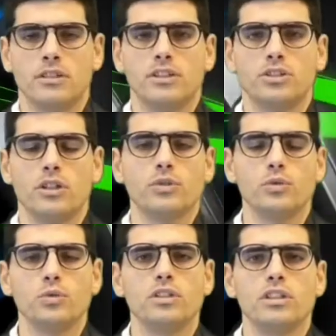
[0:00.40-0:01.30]
Ciao a
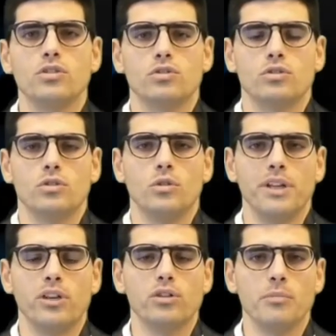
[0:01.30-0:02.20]
tutti, io sono
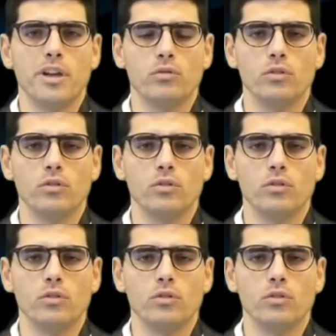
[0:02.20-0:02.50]
Domenico Di Meno,